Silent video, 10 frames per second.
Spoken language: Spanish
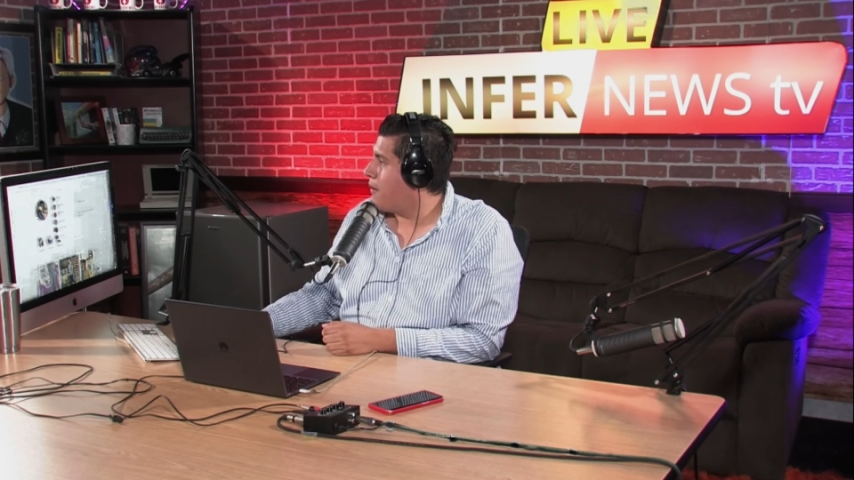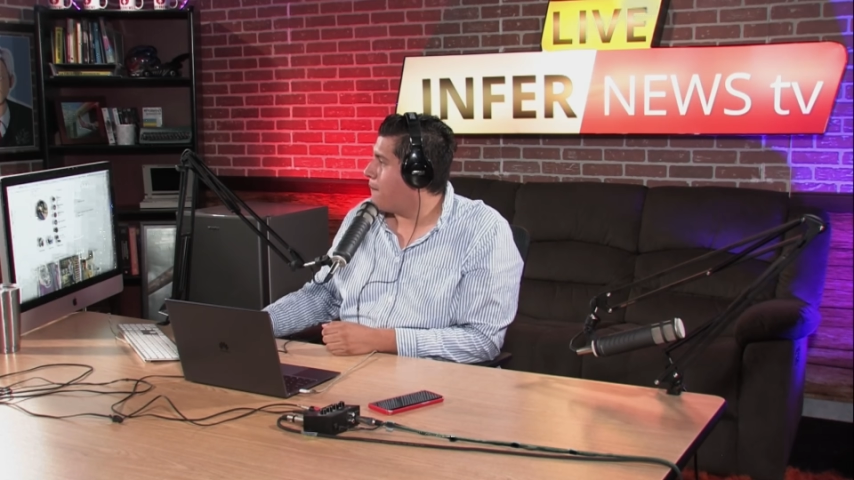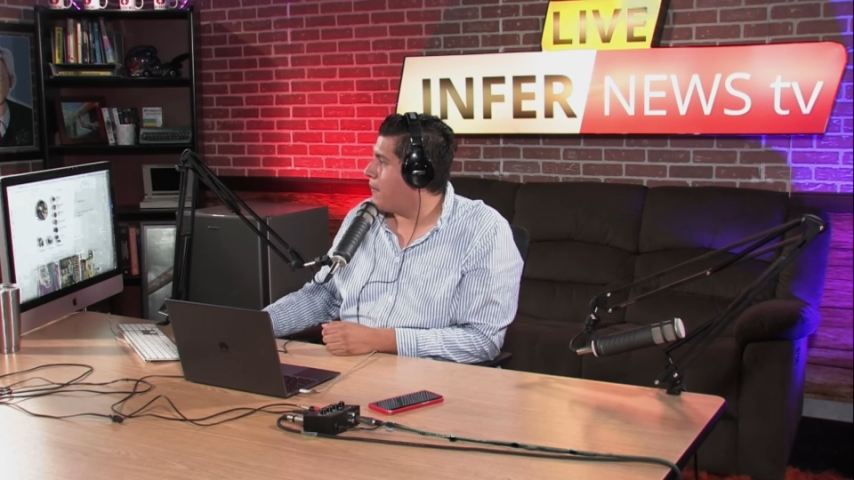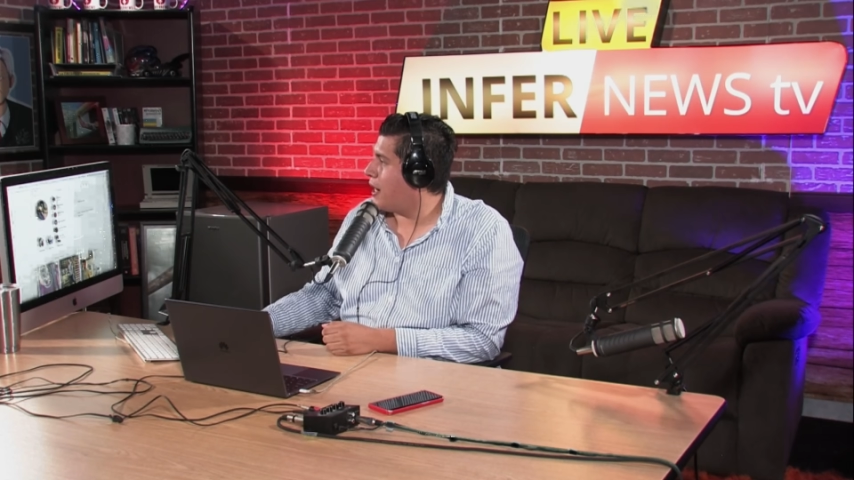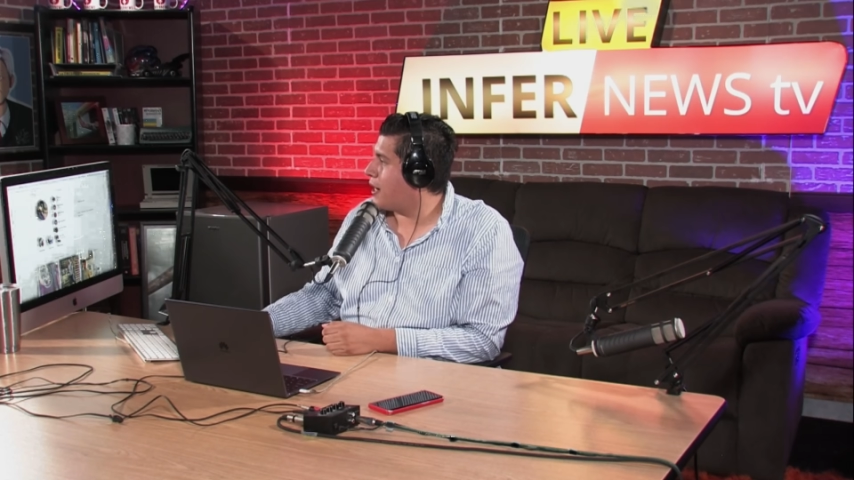
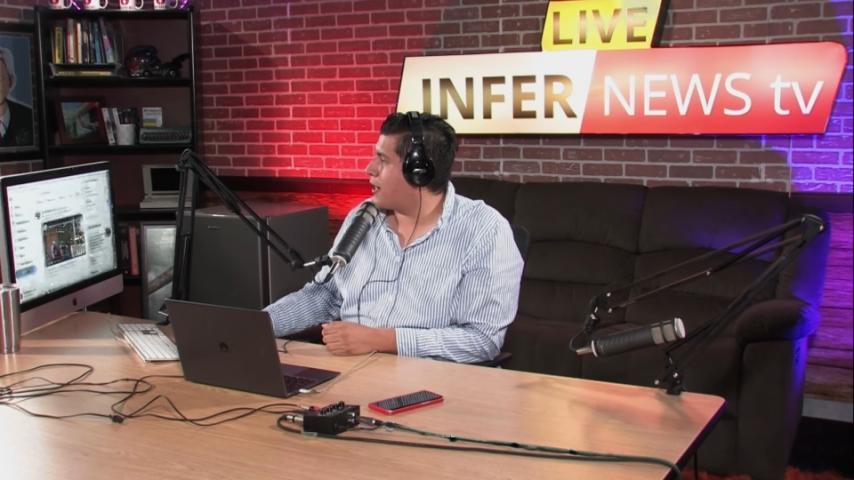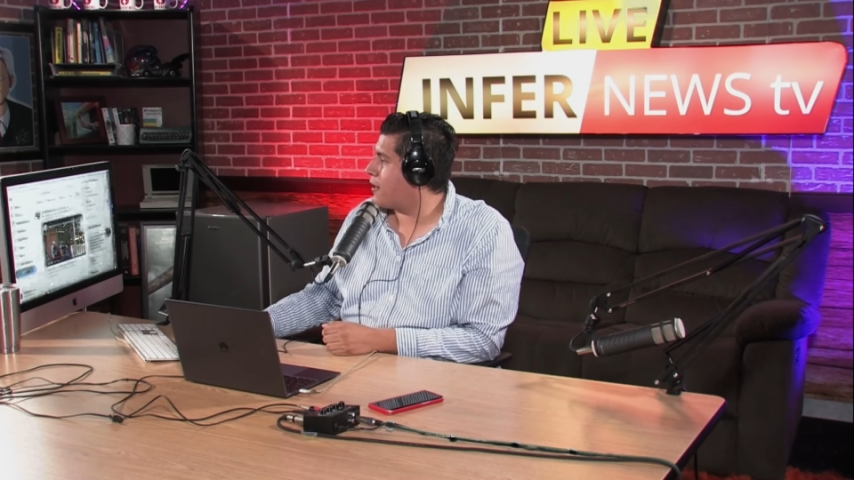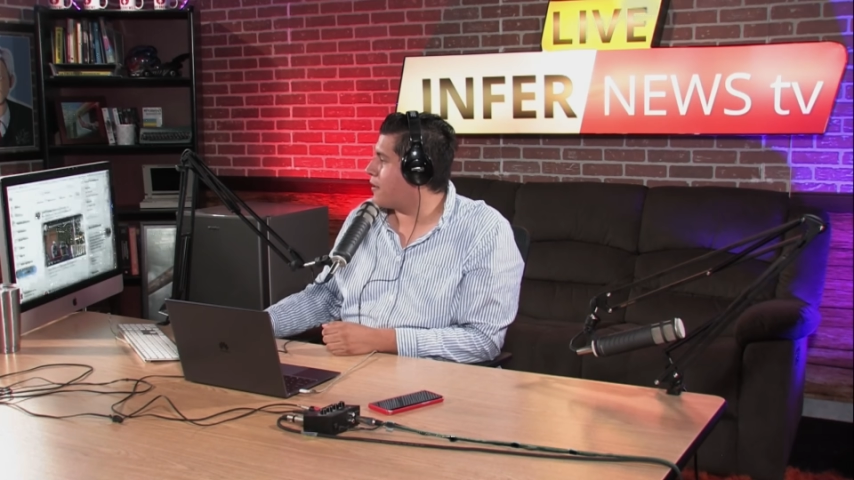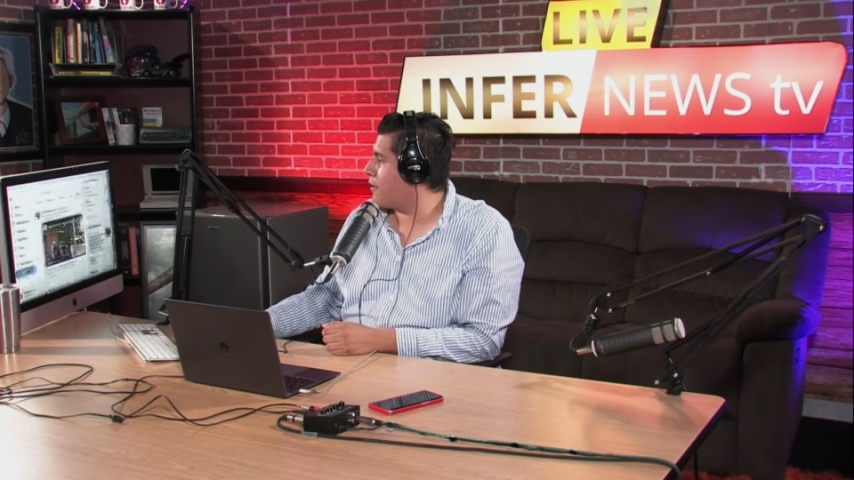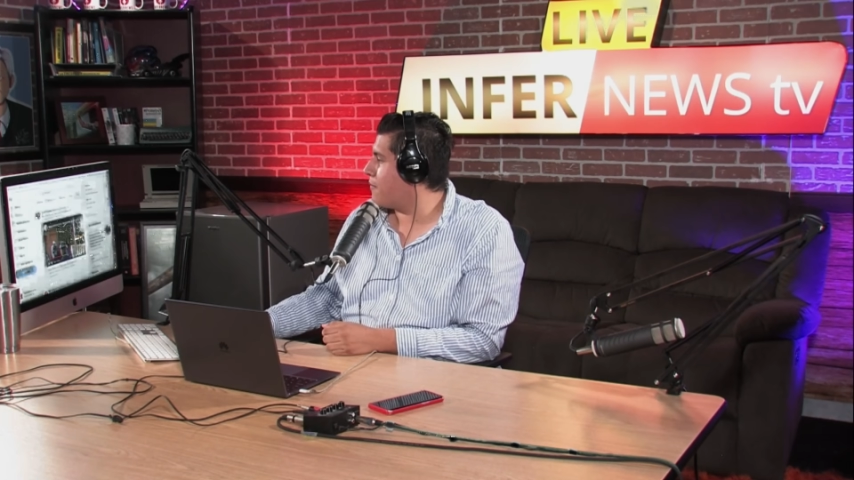
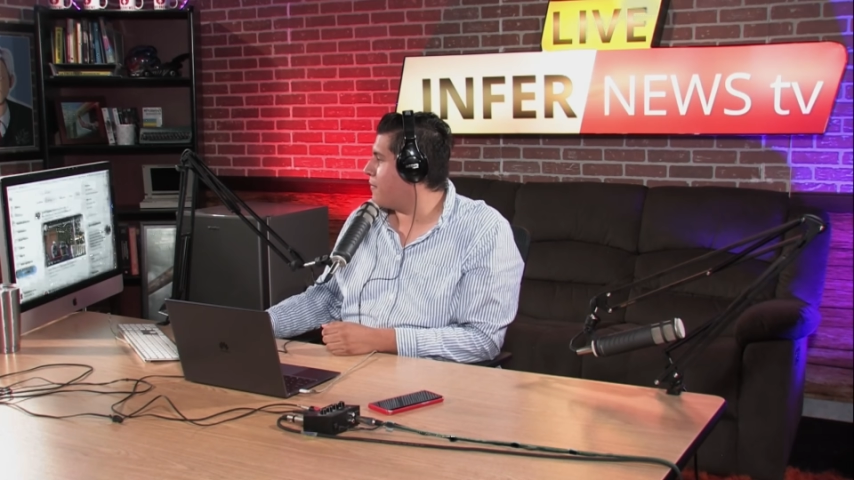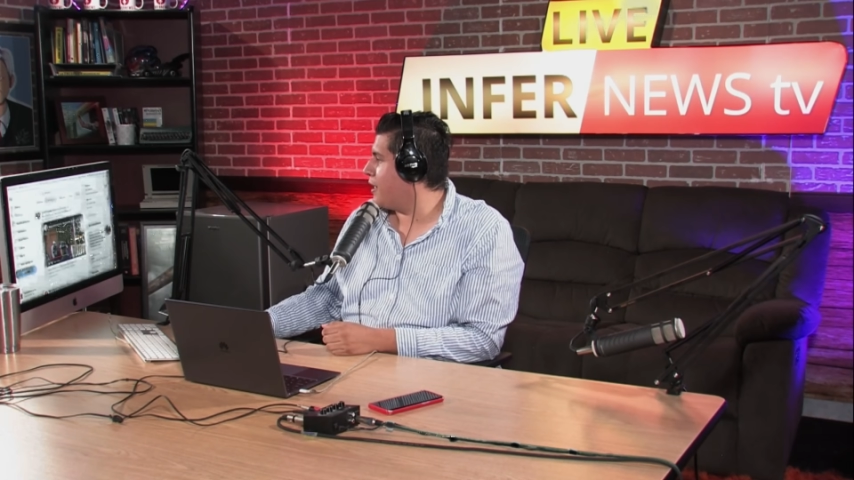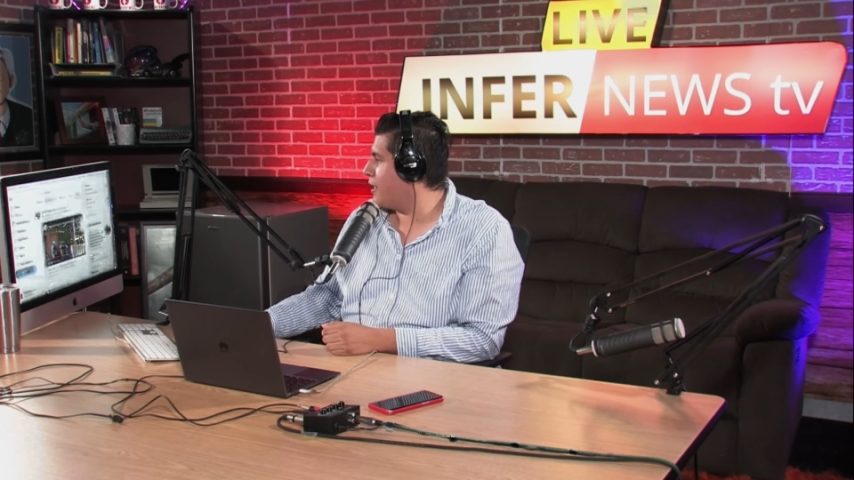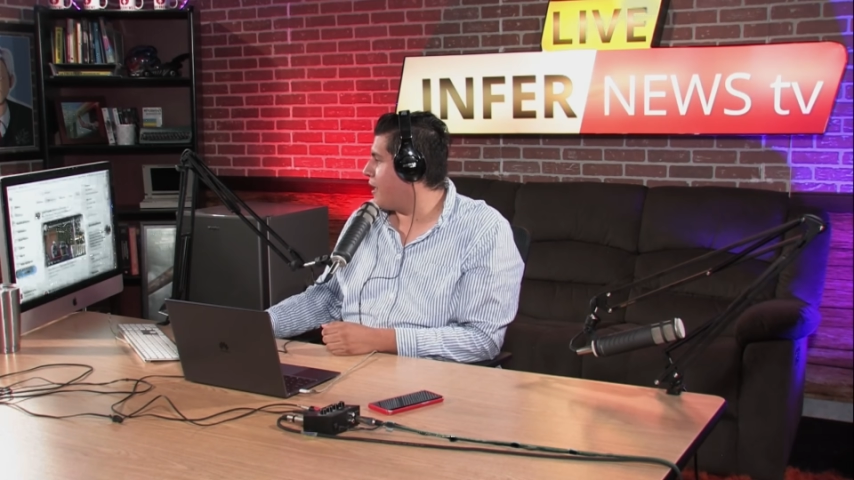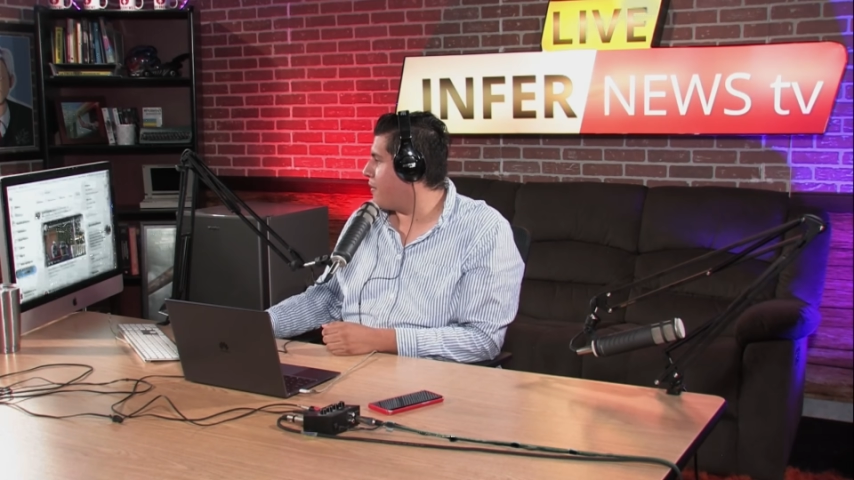
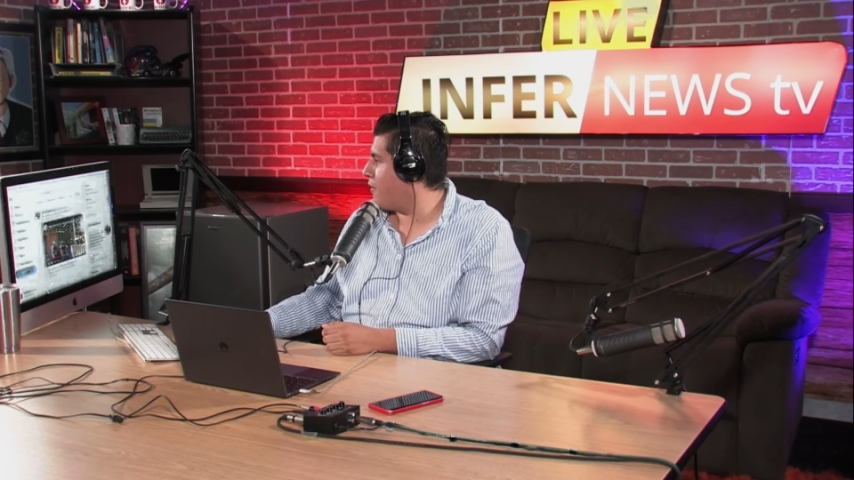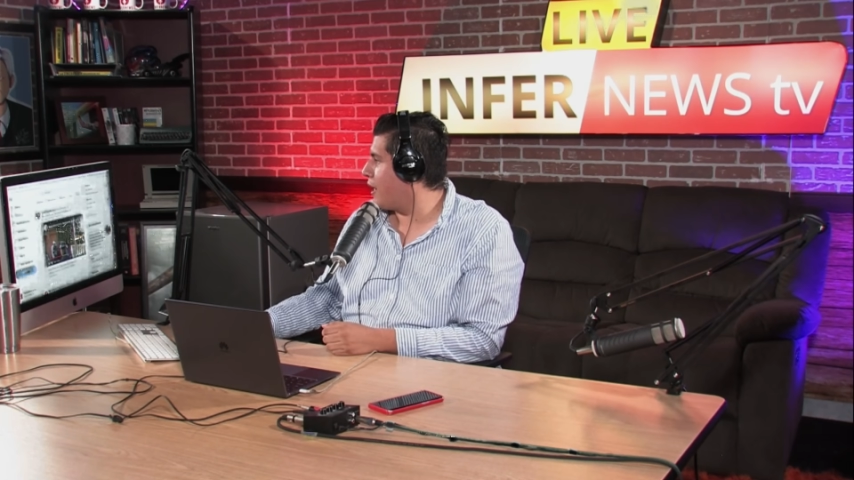Permítanme,